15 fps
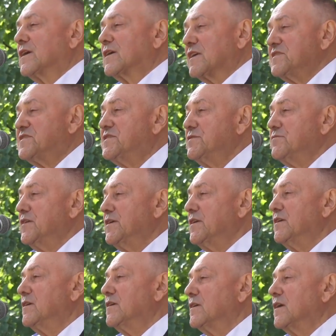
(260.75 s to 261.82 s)

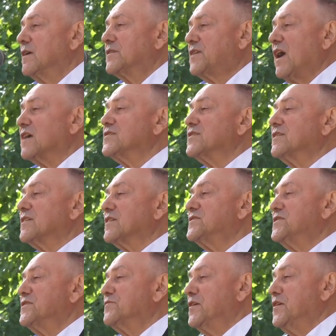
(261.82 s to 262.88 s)
красивые, также
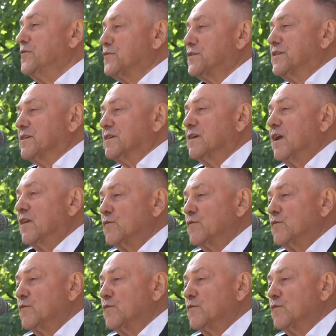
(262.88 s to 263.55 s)
красивые люди.